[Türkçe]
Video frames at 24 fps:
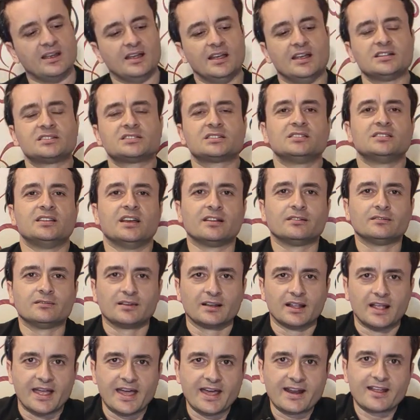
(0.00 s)
Eskiden
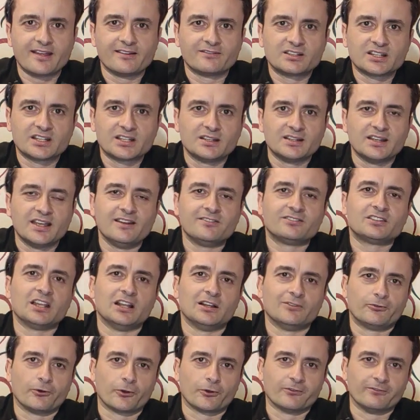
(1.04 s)
her evde ev
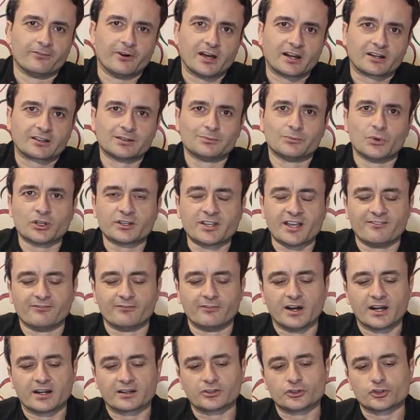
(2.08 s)
telefonu vardı,
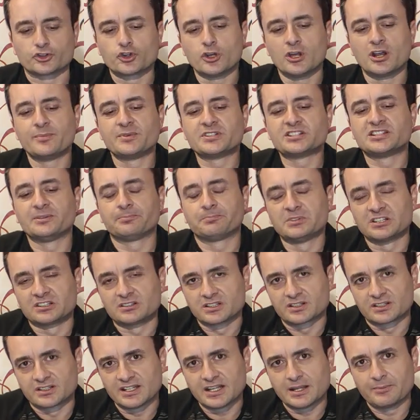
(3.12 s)
modem vardı. Şöyle bir
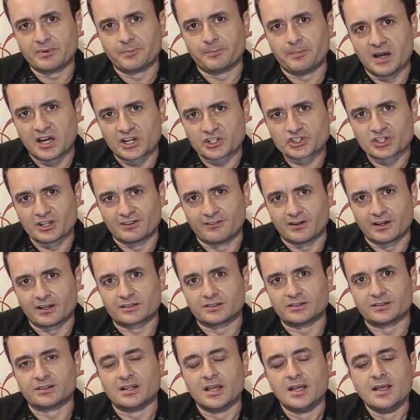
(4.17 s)
splitter diye bir parça
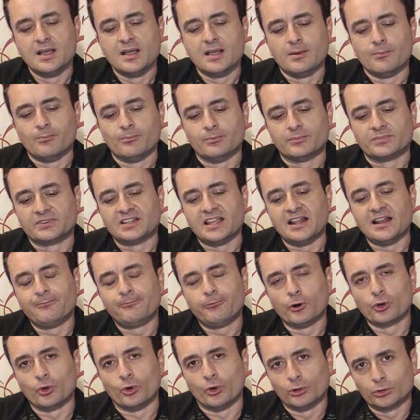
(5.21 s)
vardır.
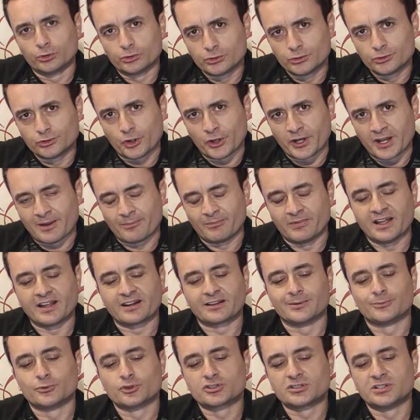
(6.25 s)
Telefon olduğu
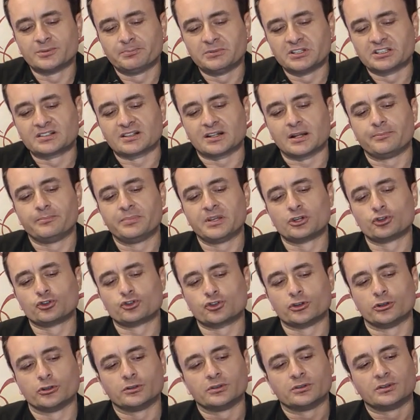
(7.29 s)
dönemlerde bu splitter'a bir
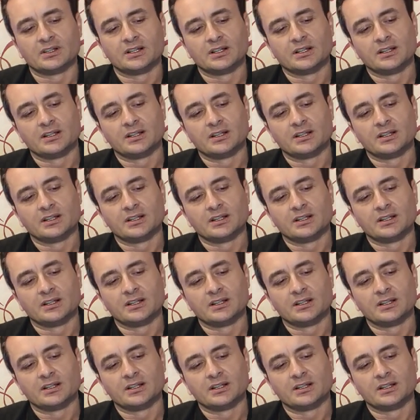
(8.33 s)
ucu